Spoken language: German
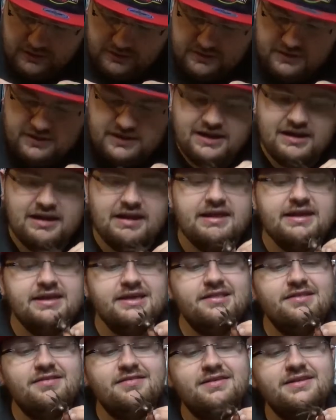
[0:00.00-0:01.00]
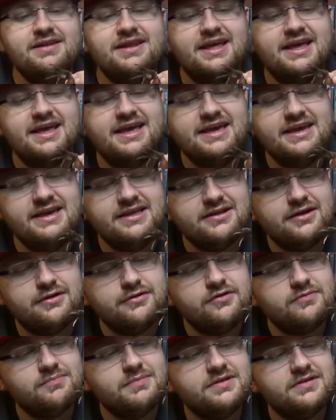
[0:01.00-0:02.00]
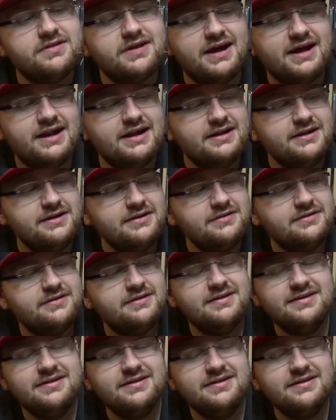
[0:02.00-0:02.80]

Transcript: Die Klingen sind echt aus Metall.